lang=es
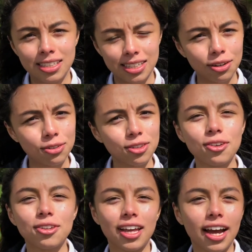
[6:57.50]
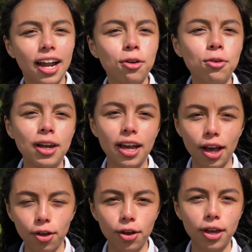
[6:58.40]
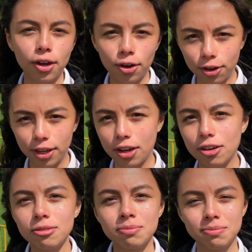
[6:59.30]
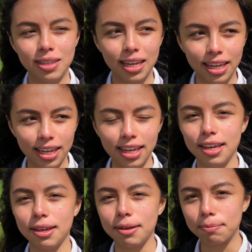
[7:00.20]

Segundo, dejar un legado ecológico y